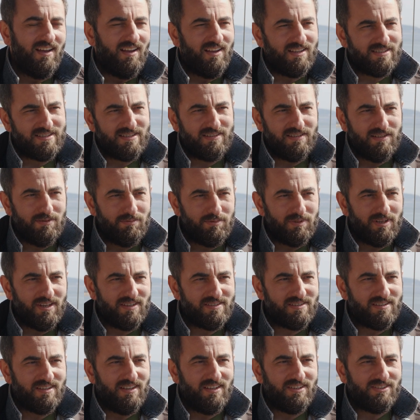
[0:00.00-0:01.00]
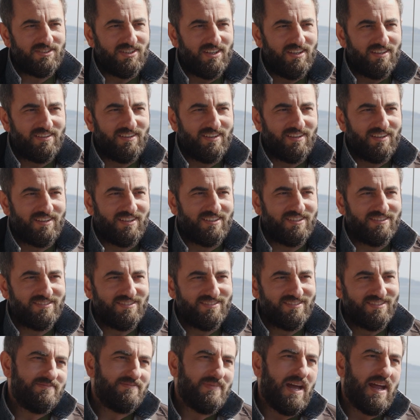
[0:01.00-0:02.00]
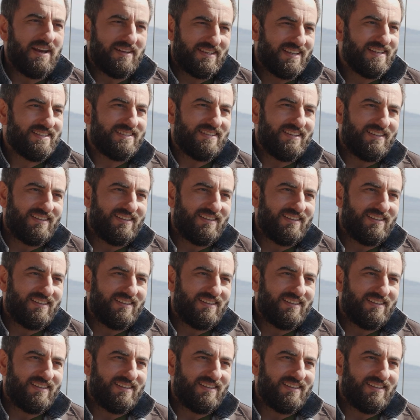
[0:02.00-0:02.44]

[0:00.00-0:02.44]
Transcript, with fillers: aslında biraz daha şeyde yakın, merkeze